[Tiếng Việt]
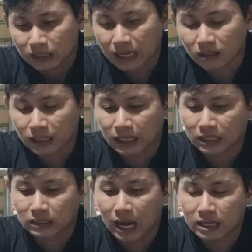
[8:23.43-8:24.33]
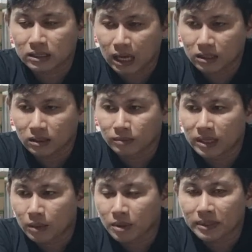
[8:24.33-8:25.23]
Thái đưa cái này, Thái
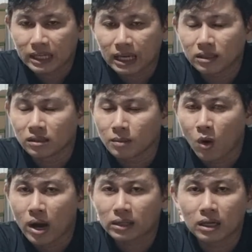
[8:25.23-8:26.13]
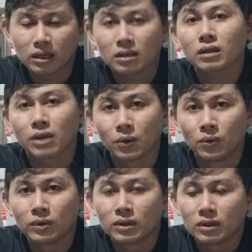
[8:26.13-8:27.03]
miền Đông với miền Tây Thái đưa cái bộ HT này rất là nhiều.
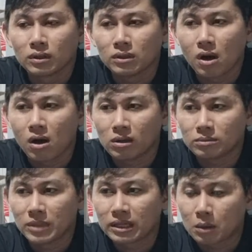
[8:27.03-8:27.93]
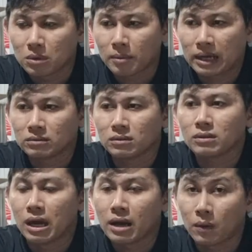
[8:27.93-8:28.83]
Do miền Đông các bạn
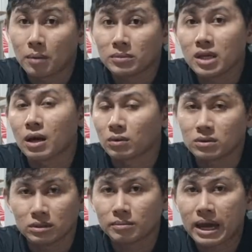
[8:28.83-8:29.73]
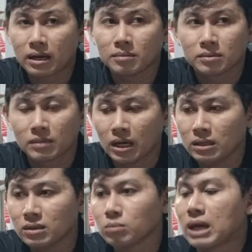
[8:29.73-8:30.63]
nó dễ đậu lắm, khí hậu nó mát lắm,
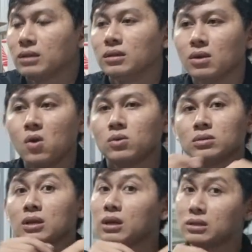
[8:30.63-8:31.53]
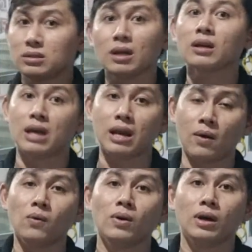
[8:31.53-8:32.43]
bởi chúng ta đưa vô rất là dễ
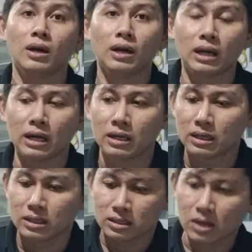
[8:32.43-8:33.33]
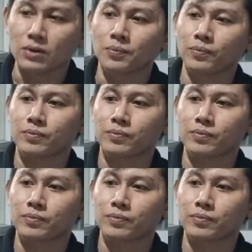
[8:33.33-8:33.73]
đậu. Rồi